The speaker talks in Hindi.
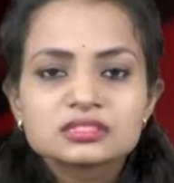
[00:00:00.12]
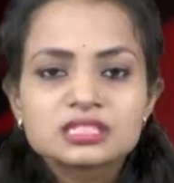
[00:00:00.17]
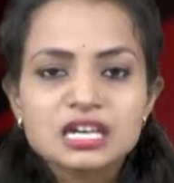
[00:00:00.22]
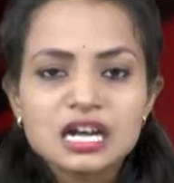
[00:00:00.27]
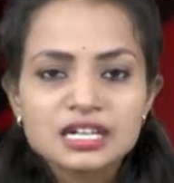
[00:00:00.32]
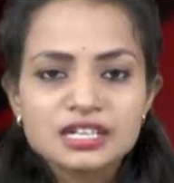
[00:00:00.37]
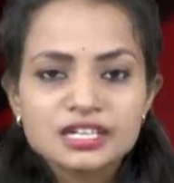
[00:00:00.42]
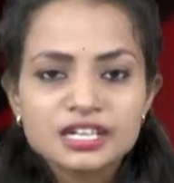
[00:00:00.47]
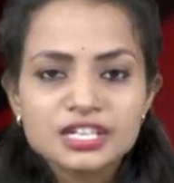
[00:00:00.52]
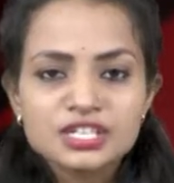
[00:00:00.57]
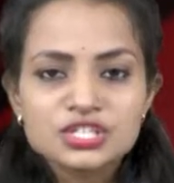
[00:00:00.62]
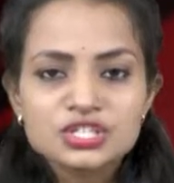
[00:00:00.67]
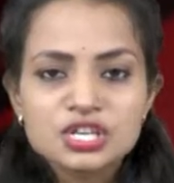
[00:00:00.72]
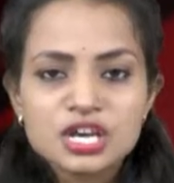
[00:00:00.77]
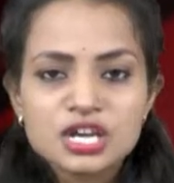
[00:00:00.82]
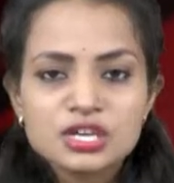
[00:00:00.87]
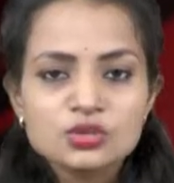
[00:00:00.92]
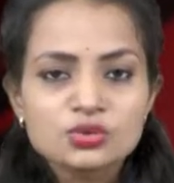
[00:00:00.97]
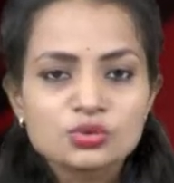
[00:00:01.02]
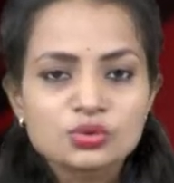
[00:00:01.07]
कांकरेजना
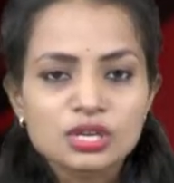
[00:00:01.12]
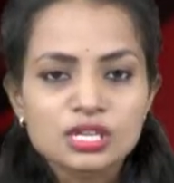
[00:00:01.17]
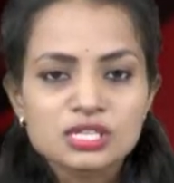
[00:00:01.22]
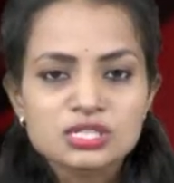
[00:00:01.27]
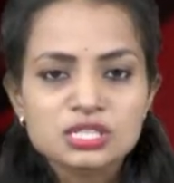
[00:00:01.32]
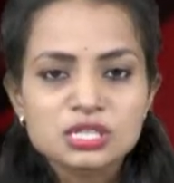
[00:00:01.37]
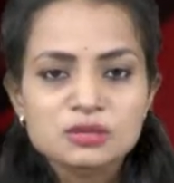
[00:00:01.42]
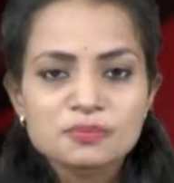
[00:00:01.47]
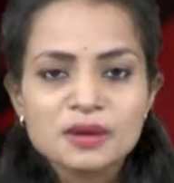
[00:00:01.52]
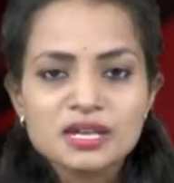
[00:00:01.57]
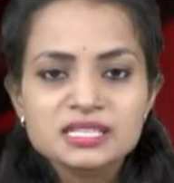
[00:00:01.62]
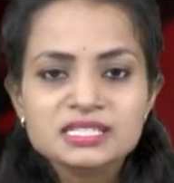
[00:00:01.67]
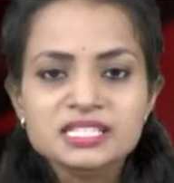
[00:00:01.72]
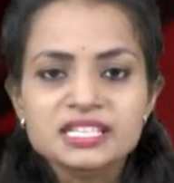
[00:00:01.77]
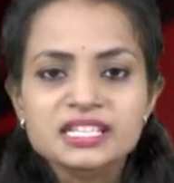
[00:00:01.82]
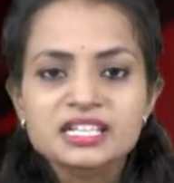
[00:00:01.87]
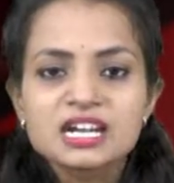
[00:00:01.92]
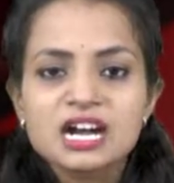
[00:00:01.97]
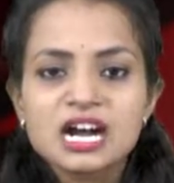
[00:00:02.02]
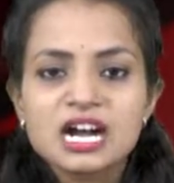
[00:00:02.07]
डूंगरासण पास
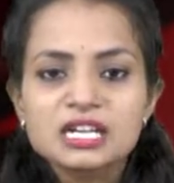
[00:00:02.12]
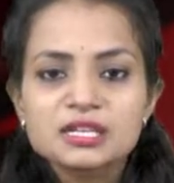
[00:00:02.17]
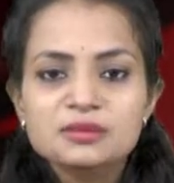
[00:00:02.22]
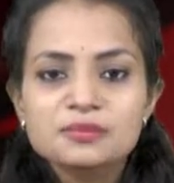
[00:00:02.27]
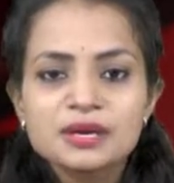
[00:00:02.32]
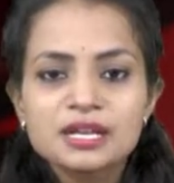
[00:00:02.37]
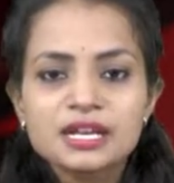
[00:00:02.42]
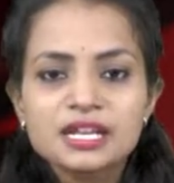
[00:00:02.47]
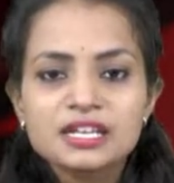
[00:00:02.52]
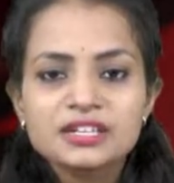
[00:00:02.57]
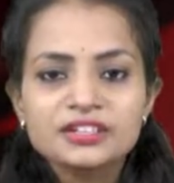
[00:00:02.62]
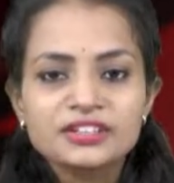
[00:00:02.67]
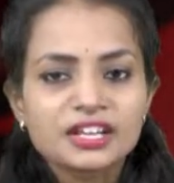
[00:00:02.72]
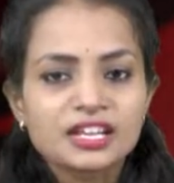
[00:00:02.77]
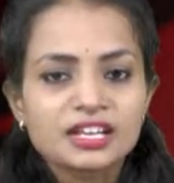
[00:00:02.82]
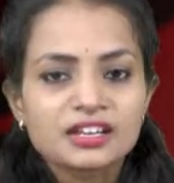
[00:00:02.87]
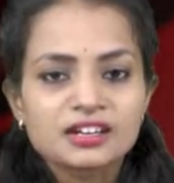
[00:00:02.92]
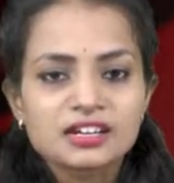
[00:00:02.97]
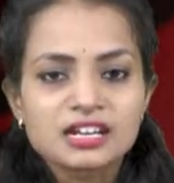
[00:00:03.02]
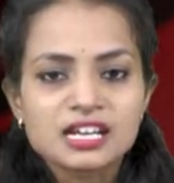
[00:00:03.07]
खांड भरेल
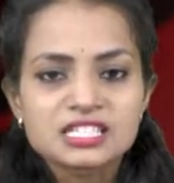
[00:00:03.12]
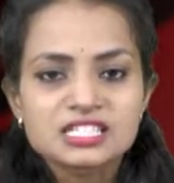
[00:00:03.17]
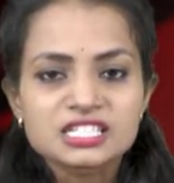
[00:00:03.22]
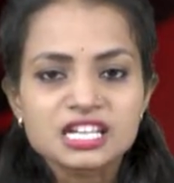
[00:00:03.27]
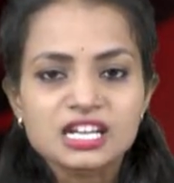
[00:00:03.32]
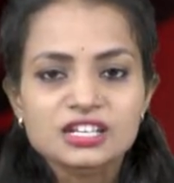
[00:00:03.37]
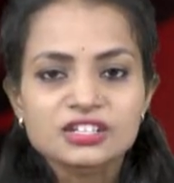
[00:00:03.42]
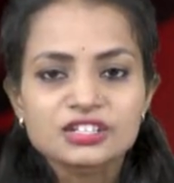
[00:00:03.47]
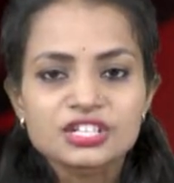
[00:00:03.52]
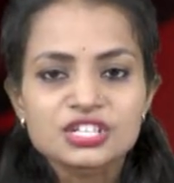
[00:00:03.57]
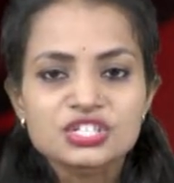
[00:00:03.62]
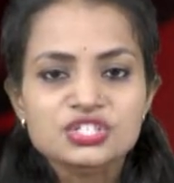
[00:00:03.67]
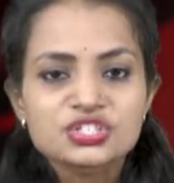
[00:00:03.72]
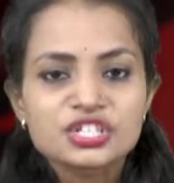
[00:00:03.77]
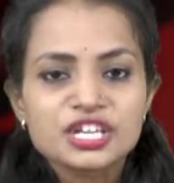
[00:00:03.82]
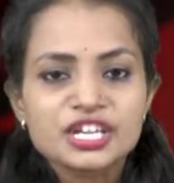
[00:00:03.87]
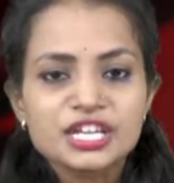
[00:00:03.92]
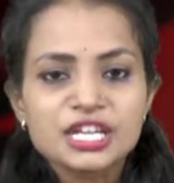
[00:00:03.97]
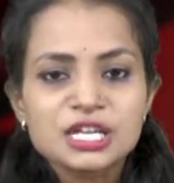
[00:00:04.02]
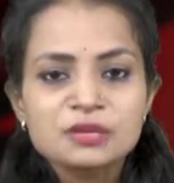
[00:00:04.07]
ट्रेलर चालके
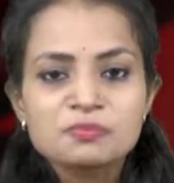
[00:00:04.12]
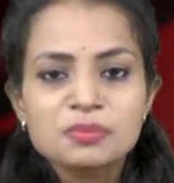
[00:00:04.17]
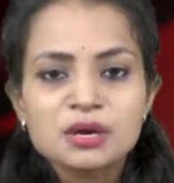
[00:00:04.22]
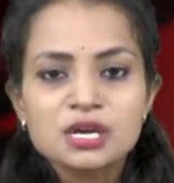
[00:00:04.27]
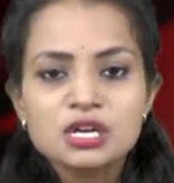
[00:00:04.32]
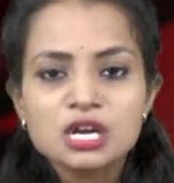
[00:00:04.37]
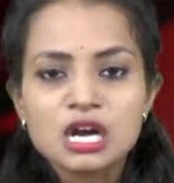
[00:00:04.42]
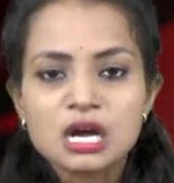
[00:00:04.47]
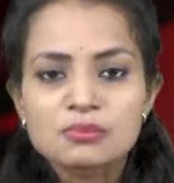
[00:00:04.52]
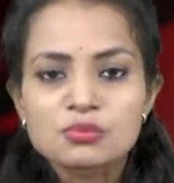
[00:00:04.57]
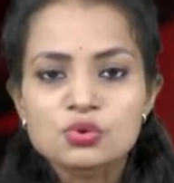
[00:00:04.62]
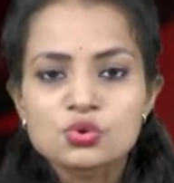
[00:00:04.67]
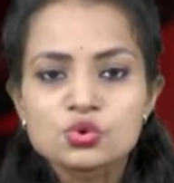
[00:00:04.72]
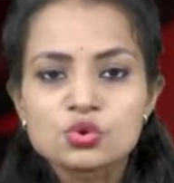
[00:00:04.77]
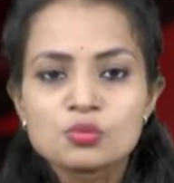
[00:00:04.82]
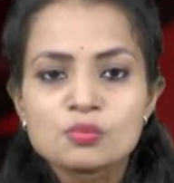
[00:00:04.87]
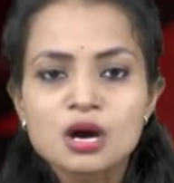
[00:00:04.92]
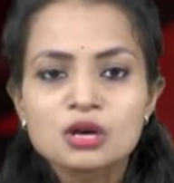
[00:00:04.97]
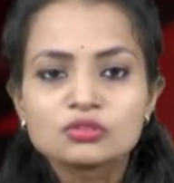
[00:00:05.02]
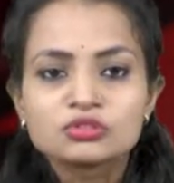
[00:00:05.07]
स्टेरिंग पर काबू
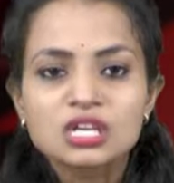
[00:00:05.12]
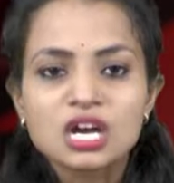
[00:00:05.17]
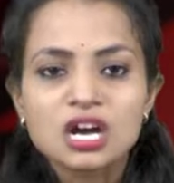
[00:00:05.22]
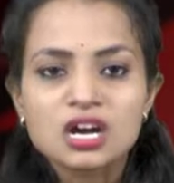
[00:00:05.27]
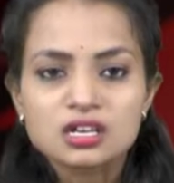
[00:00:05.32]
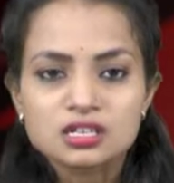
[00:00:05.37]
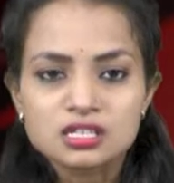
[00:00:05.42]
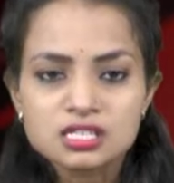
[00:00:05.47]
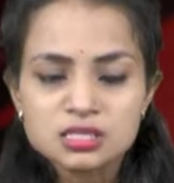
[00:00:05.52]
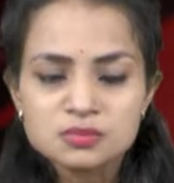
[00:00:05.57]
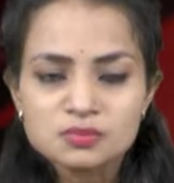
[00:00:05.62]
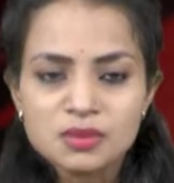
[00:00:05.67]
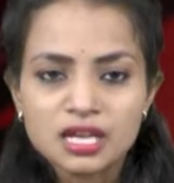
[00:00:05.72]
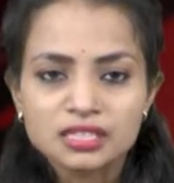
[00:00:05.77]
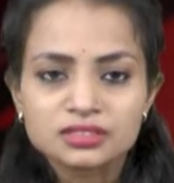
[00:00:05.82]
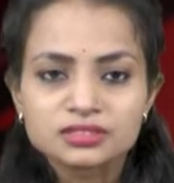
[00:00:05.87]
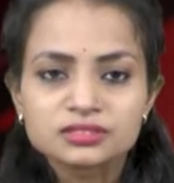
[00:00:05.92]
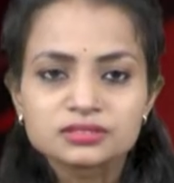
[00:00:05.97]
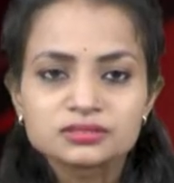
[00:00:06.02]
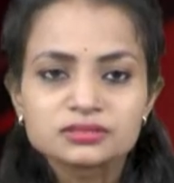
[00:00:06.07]
गुमावता
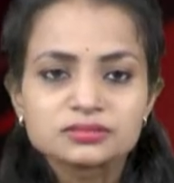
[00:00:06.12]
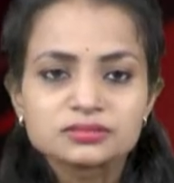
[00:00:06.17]
अकस्मात